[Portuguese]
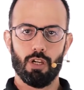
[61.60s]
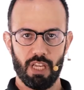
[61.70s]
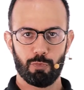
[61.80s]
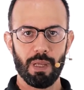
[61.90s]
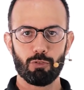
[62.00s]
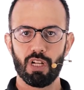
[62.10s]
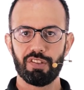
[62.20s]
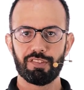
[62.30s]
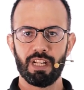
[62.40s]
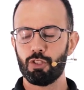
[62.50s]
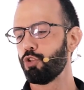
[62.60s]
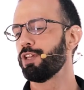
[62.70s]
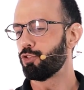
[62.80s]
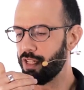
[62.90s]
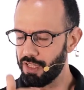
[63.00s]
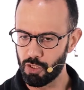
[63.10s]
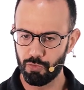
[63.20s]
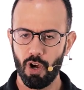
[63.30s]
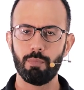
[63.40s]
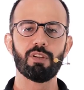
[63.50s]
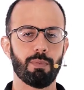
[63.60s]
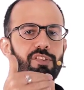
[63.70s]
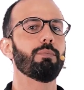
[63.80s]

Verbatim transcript: Respeito todas as tradições, todas as formas, mas